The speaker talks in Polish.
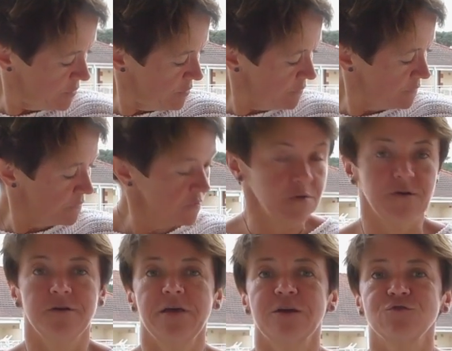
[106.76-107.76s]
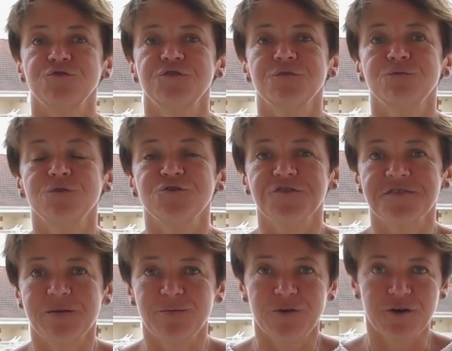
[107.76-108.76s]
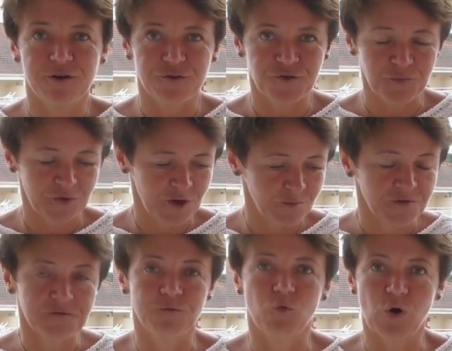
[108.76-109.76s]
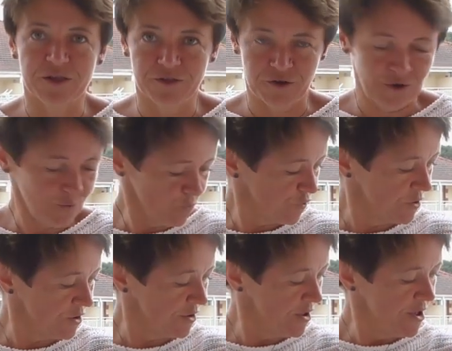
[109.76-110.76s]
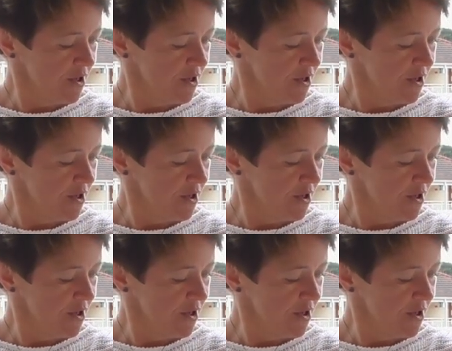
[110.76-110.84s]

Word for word: e, jak to się czasami śmiejemy z wkładką, czyli